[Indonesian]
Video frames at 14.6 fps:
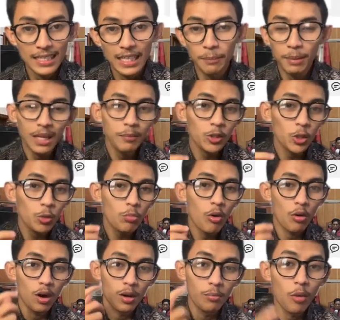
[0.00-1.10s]
Yang pertama tuh
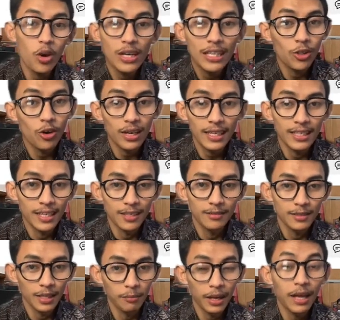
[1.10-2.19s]
monitoring nih.
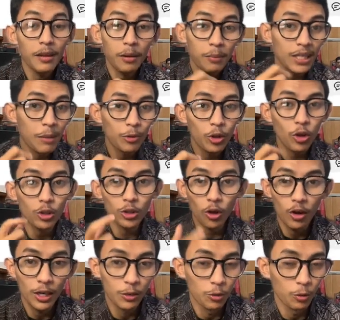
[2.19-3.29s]
Yang eh yang pertama tuh
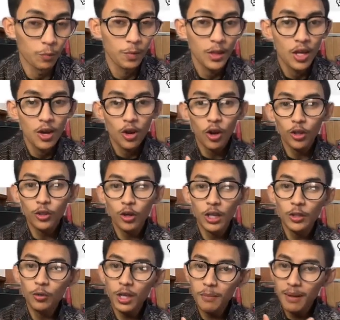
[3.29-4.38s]
controlling dulu.
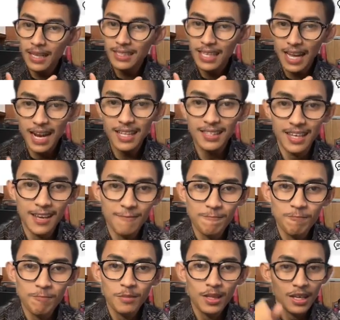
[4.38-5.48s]
Controlling itu gimana caranya?
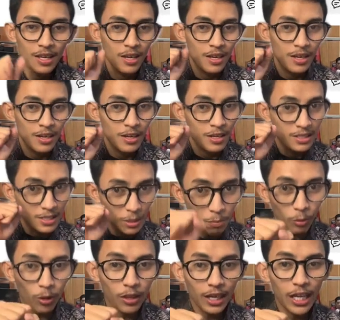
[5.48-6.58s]
si
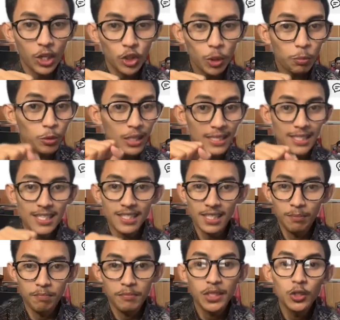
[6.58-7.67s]
Polri ini tuh punya
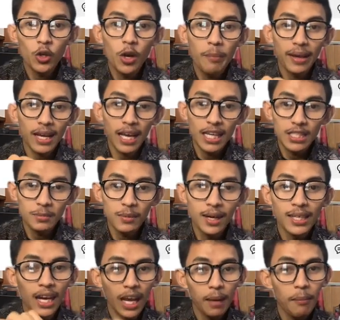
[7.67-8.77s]
sistem dan juga mekanisme
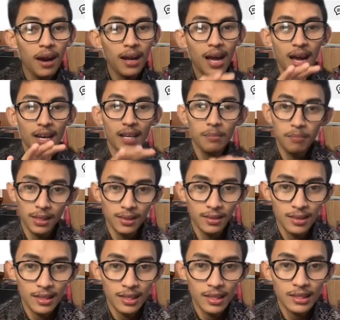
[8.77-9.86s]
yang emang nggak ribet
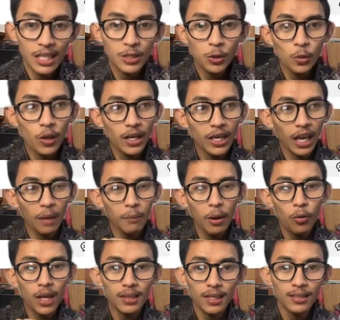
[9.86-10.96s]
dan juga yang emang
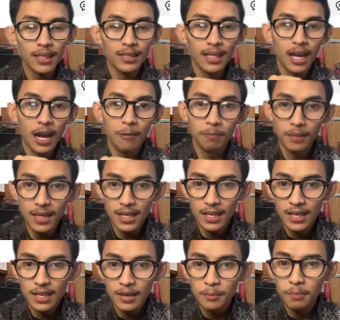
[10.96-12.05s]
udah tertata rapi
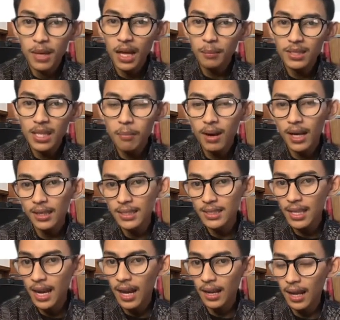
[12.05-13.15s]
biar bisa
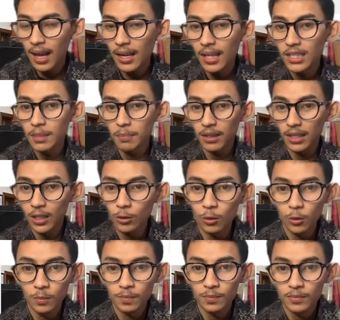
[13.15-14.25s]
mengatasi hal-hal yang seperti
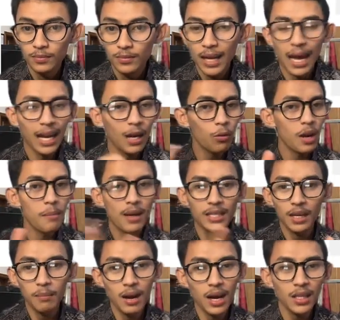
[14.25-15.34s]
itu. Karena udah
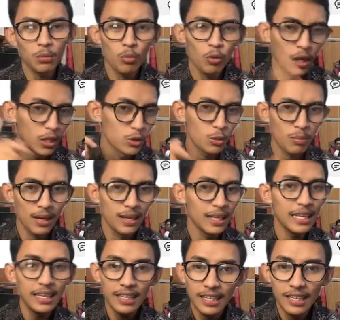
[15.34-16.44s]
banyak banget, bukan cuman
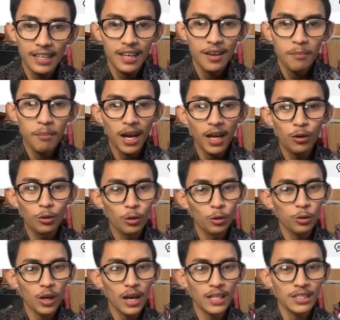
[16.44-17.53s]
ini. Bahkan dulu
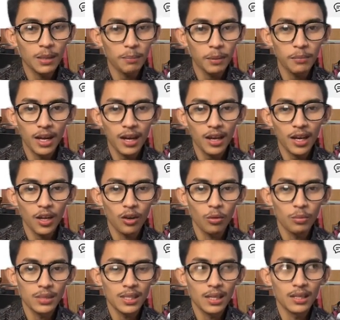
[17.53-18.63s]
tuh ada yang sampai bilang kalau
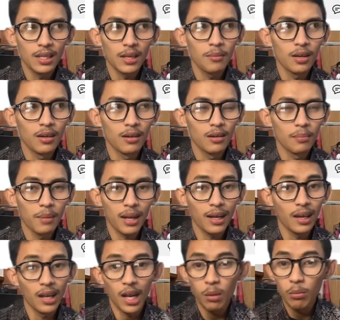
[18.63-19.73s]
misalnya e,
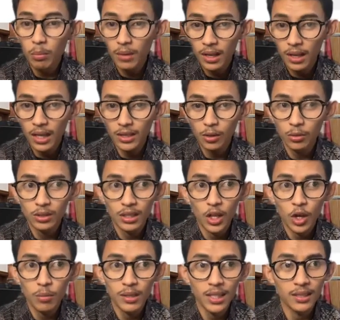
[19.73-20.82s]
mereka hilang mobil atau di
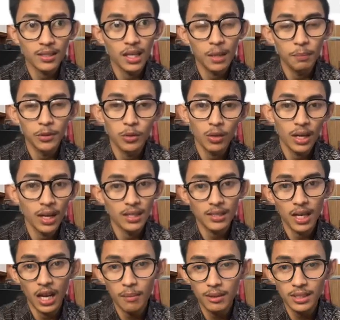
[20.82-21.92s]
rumahnya terjadi pencurian dan
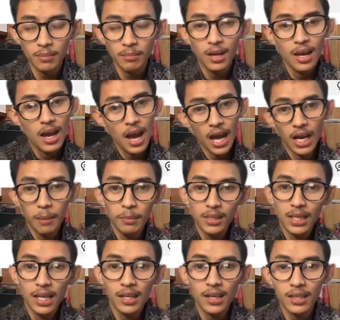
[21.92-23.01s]
segala macam, ada
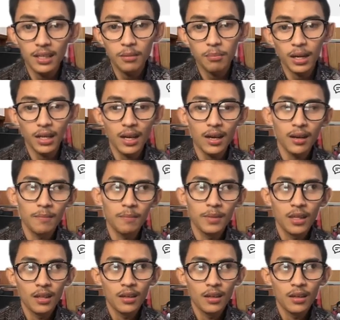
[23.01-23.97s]
penyidik datang mereka